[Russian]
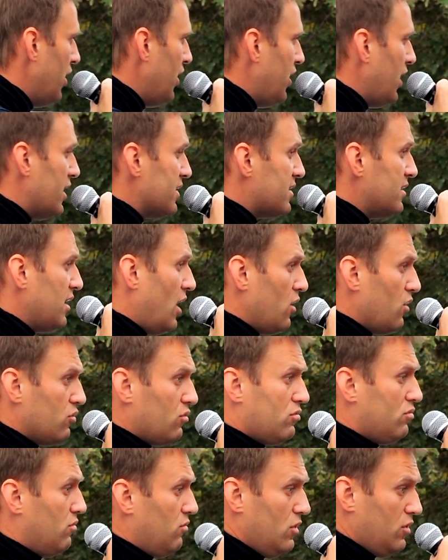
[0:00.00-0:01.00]
И я
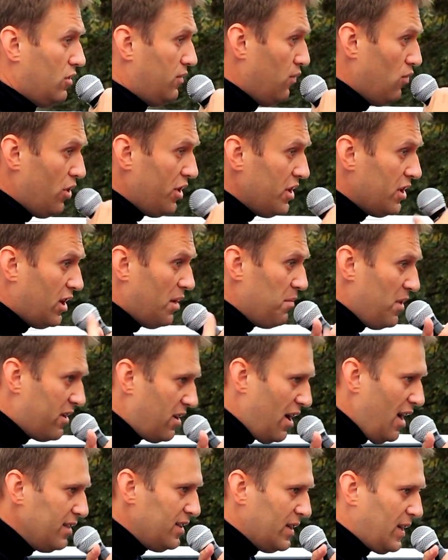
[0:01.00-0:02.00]
знаю дворники,
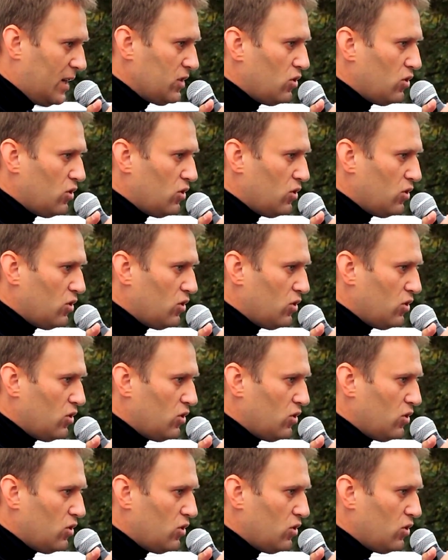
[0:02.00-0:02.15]
мигранты,